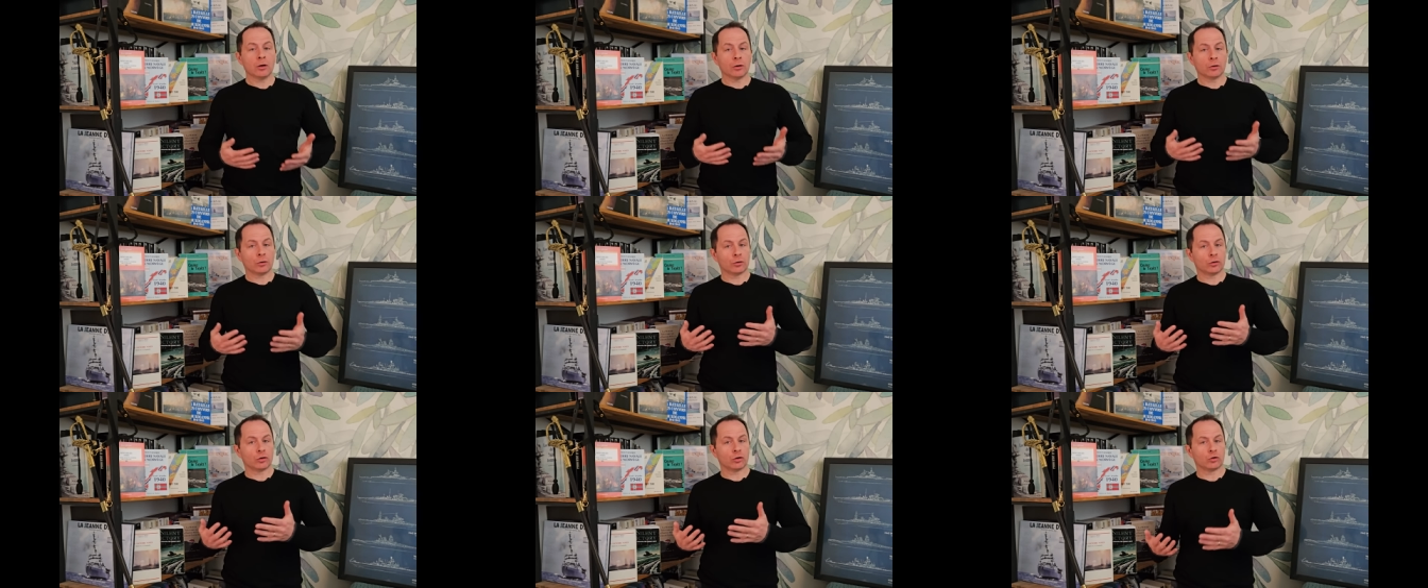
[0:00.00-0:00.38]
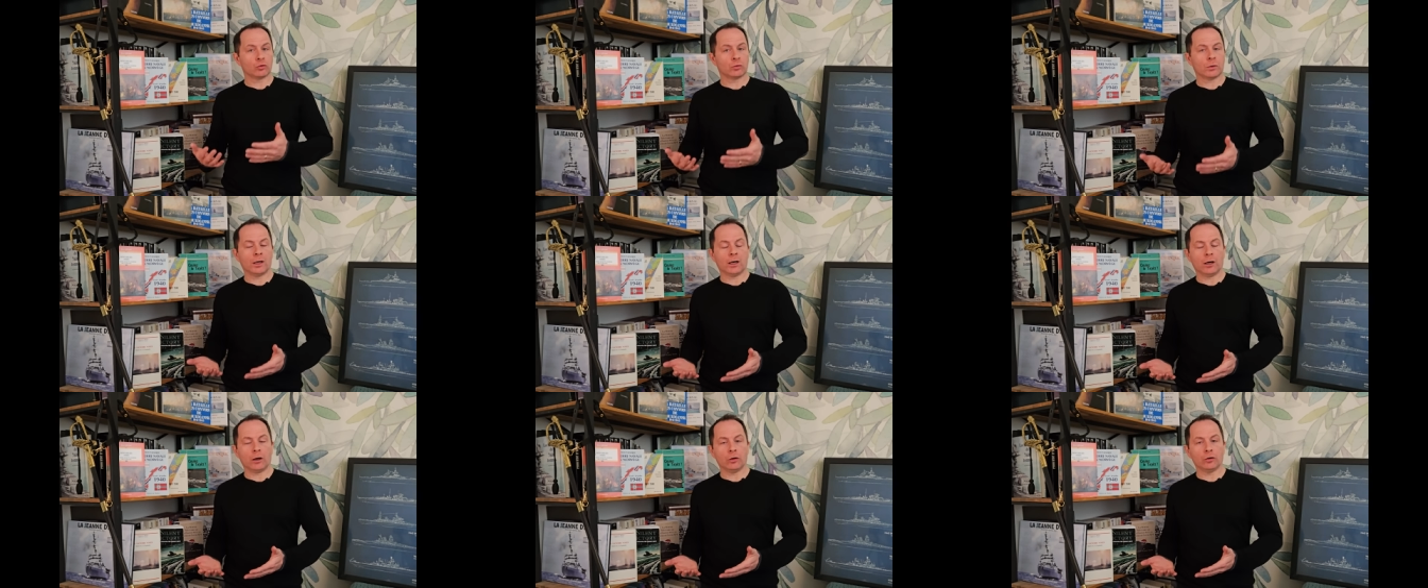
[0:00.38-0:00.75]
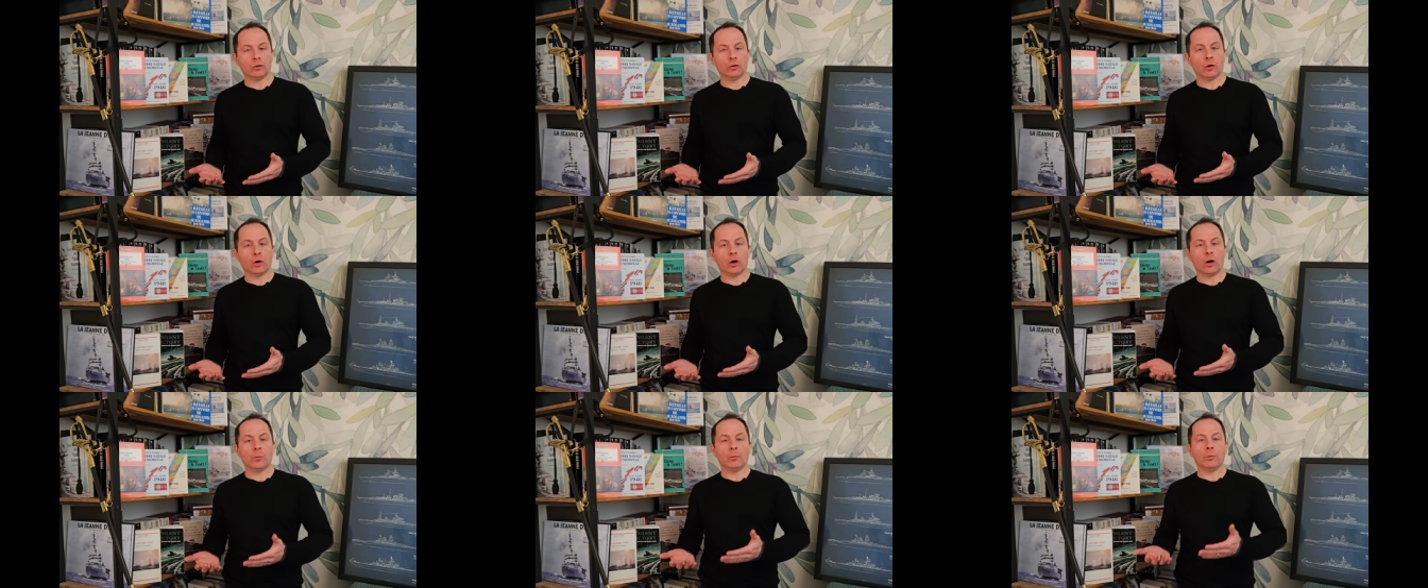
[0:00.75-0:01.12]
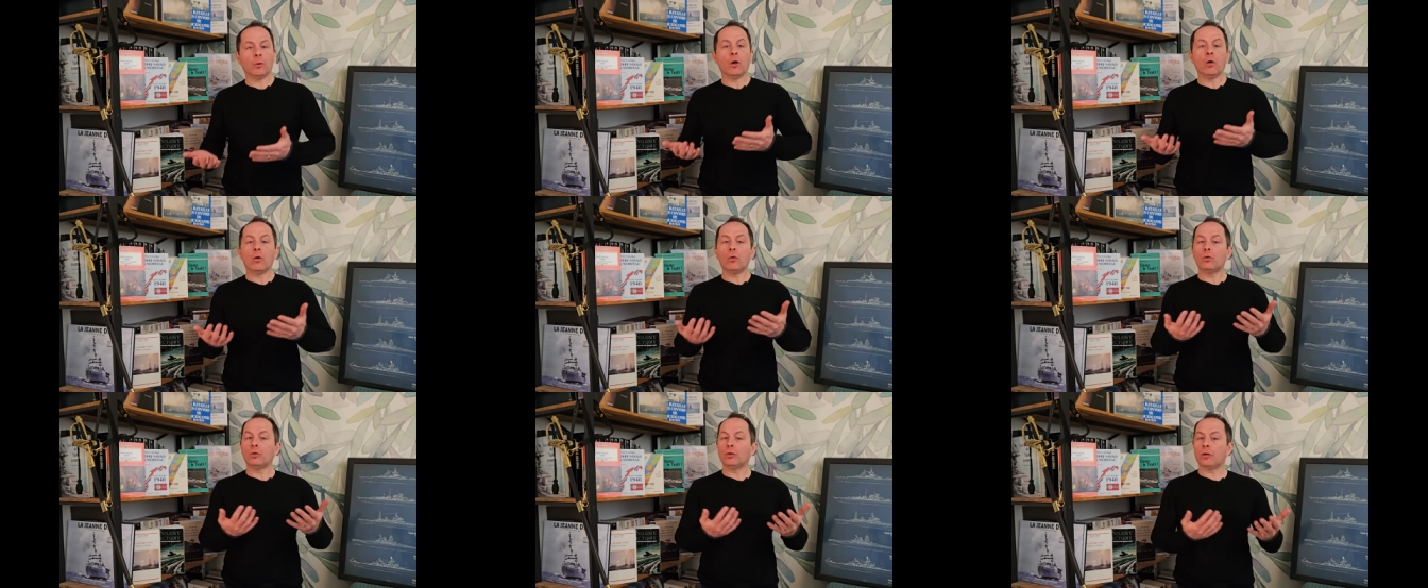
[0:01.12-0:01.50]
que ce soit en Europe
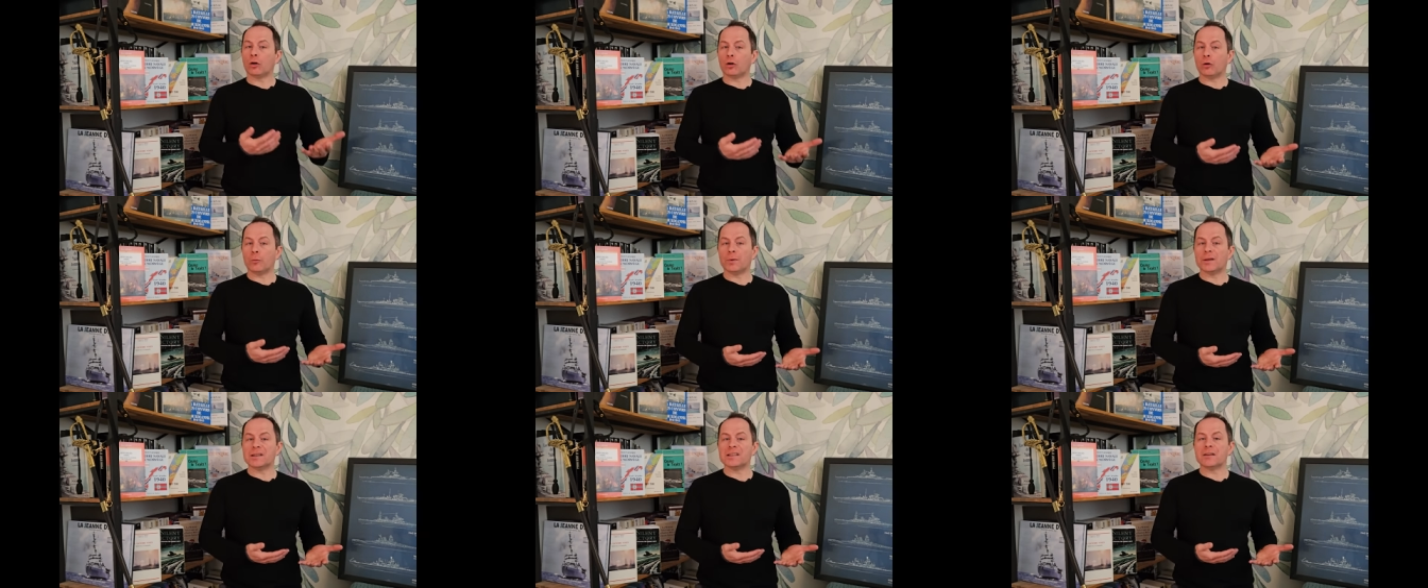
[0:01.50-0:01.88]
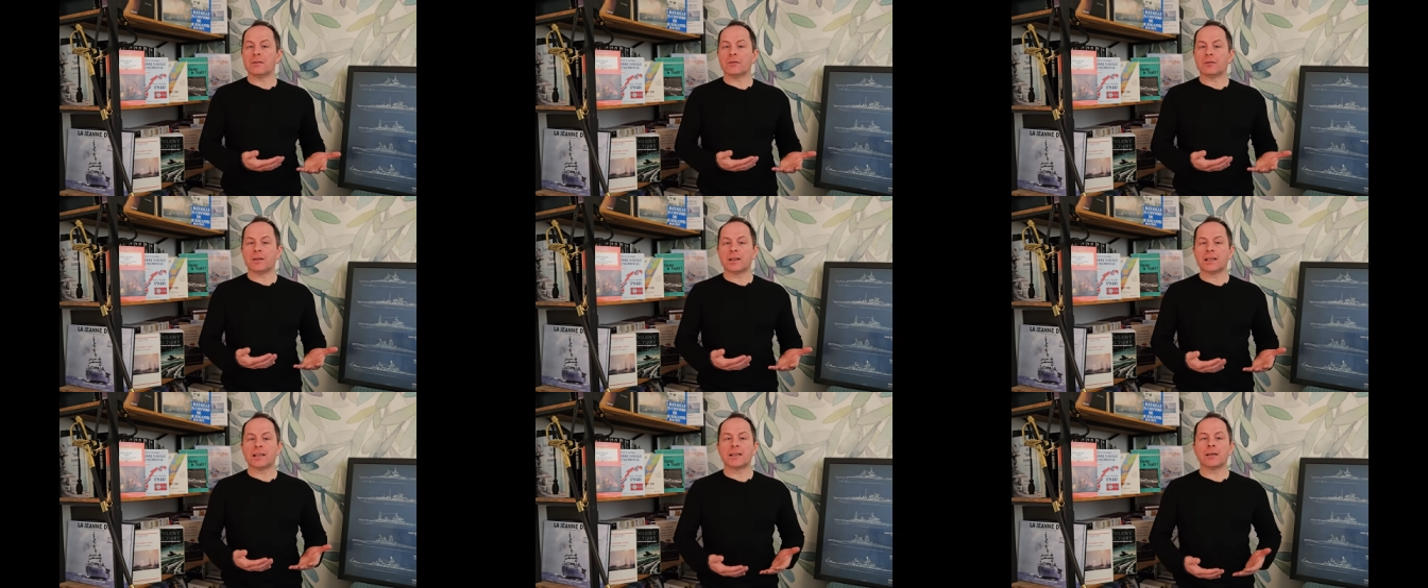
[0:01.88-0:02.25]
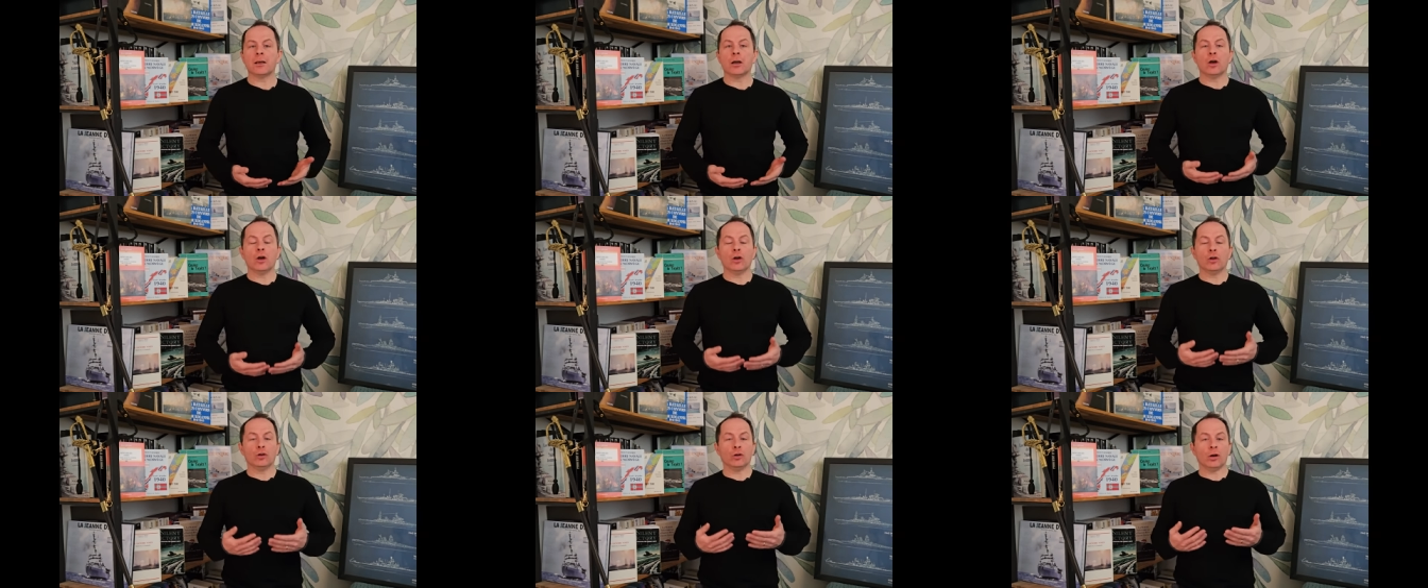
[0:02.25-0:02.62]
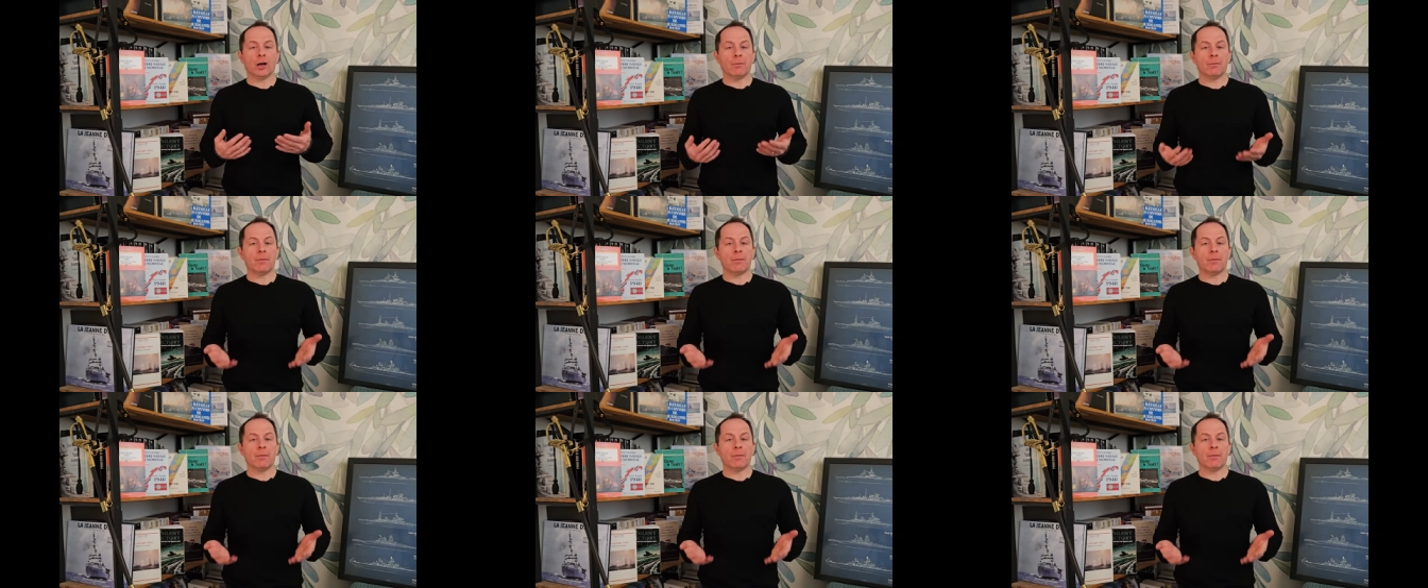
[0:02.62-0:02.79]
ou dans le Pacifique, de la